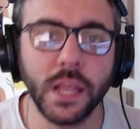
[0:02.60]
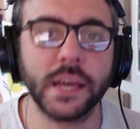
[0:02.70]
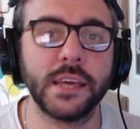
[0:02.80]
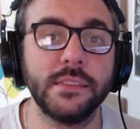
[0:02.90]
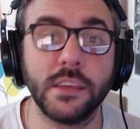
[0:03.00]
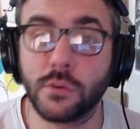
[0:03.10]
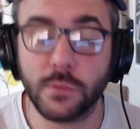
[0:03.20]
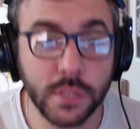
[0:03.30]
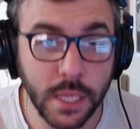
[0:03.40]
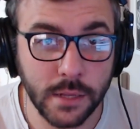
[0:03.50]
gente,
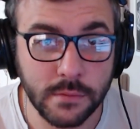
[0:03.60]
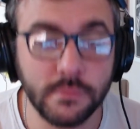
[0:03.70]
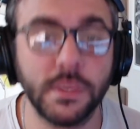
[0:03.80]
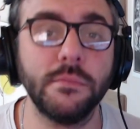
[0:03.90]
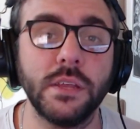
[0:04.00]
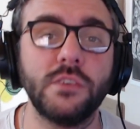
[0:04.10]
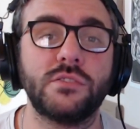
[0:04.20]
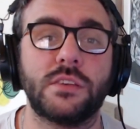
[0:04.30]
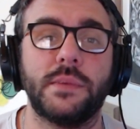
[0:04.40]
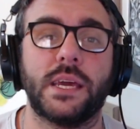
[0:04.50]
¿cómo están?
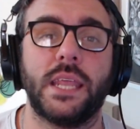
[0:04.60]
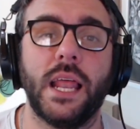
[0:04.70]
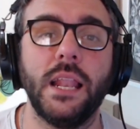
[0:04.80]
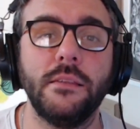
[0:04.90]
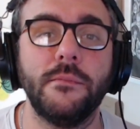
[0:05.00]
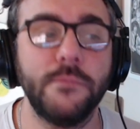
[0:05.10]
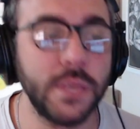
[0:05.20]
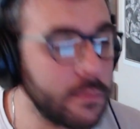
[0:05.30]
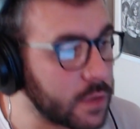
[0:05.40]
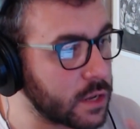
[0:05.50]
Bienvenidos a mi canal,
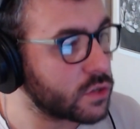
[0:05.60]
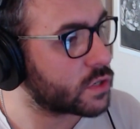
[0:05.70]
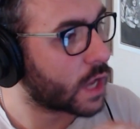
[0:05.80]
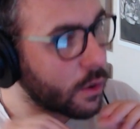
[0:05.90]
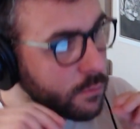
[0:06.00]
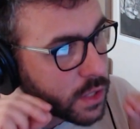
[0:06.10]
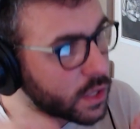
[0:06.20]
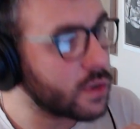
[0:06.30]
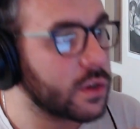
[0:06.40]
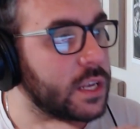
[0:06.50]
bienvenidos a un
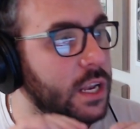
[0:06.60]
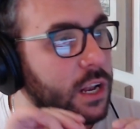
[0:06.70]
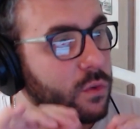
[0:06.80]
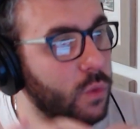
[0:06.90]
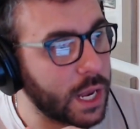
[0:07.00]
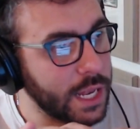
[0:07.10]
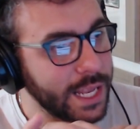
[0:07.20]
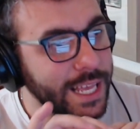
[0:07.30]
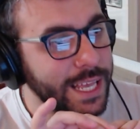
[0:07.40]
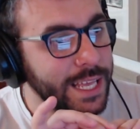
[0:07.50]
video en el cual
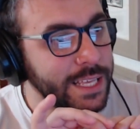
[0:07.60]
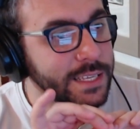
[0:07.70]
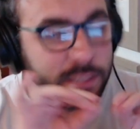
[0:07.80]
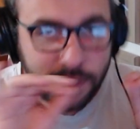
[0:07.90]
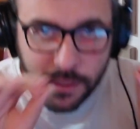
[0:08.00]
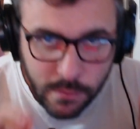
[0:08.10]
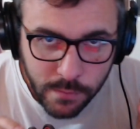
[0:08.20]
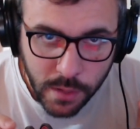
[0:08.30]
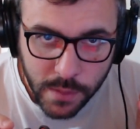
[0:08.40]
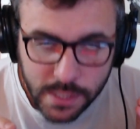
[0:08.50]

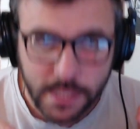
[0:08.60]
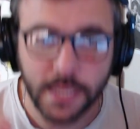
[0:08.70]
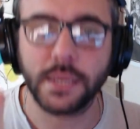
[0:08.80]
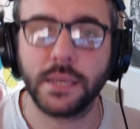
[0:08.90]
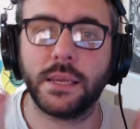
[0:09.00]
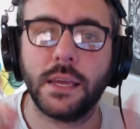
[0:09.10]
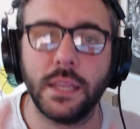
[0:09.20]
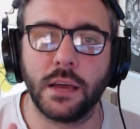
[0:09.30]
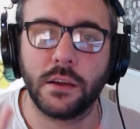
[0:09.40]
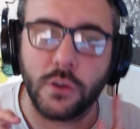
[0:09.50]
simplemente
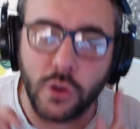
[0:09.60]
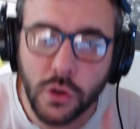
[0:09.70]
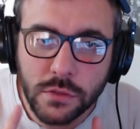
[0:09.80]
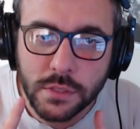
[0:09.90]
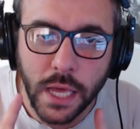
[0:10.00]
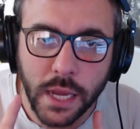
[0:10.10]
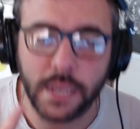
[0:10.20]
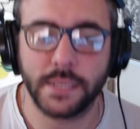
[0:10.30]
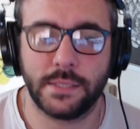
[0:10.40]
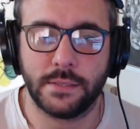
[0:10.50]
quería
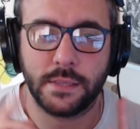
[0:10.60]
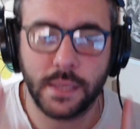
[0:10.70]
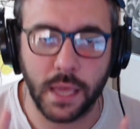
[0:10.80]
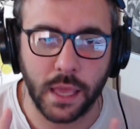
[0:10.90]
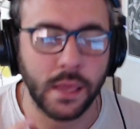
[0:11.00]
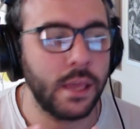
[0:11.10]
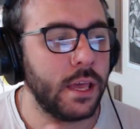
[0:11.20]
contarles que